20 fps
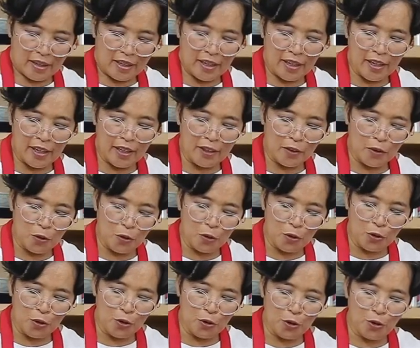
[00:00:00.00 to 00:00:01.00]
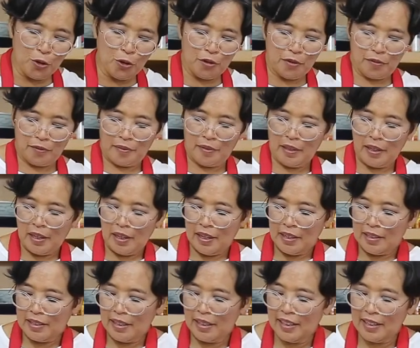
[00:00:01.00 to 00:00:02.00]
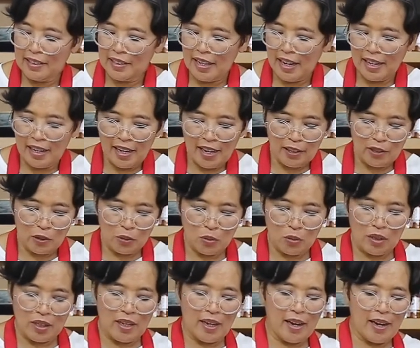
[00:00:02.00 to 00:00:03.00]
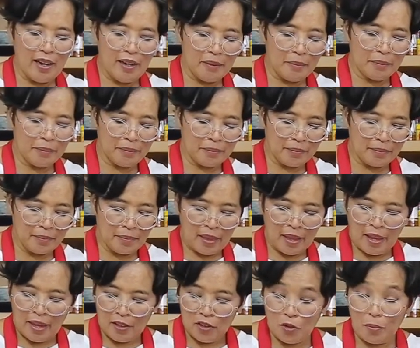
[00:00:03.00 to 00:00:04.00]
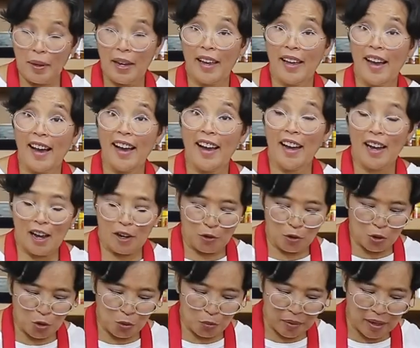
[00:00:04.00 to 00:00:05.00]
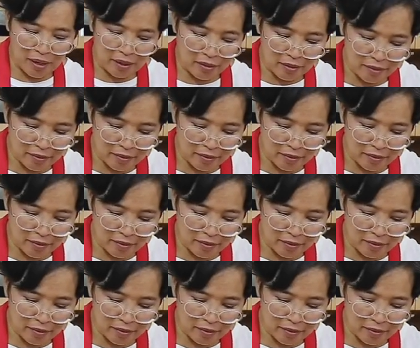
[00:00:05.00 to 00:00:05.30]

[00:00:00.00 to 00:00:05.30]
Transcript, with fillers: gitu selesailah sudah coba ya aku coba